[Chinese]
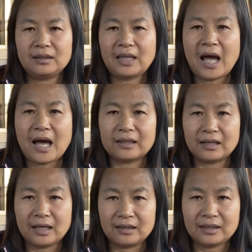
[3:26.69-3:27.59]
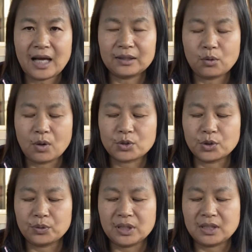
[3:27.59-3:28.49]
大的很大的蝗
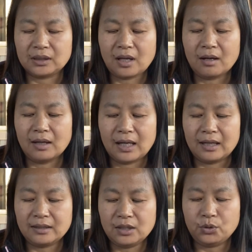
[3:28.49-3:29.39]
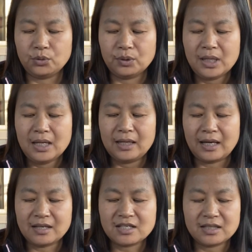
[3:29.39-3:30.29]
虫已经到了印度，
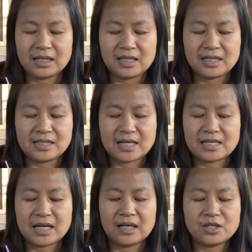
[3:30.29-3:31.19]
粮食呢已经减少了。